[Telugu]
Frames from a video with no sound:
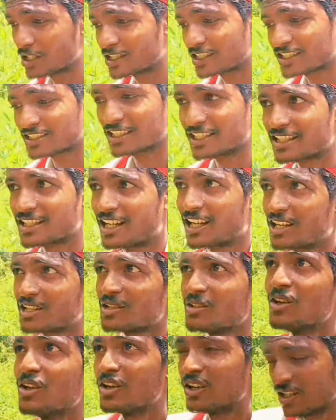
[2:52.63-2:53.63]
అంటే దానికి
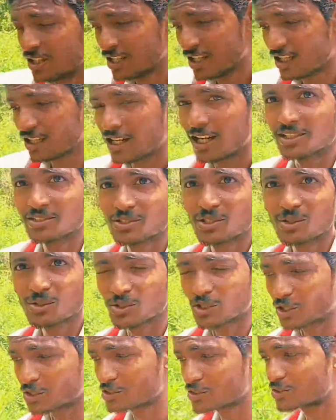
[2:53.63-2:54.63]
కారణం అందరూ
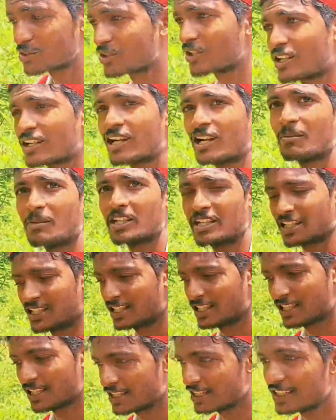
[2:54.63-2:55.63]
నడుస్తున్నారు కాబట్టి
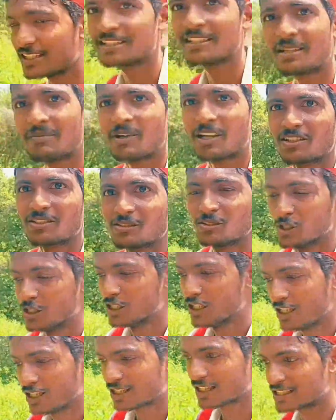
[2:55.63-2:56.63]
లేదంటే మనం
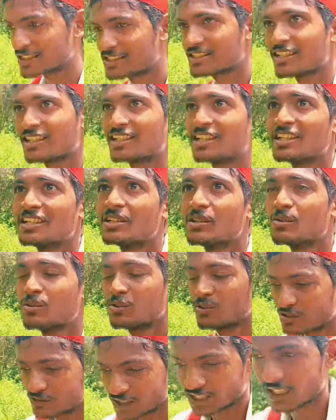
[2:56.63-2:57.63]
ఖచ్చితంగా ఈ రూట్
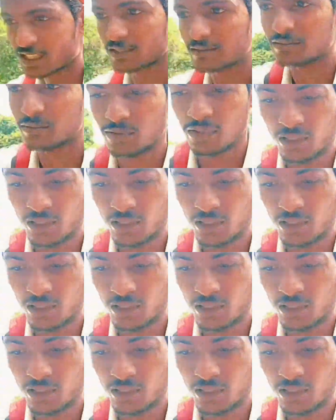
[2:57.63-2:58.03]
నుంచి వెళ్ళలేము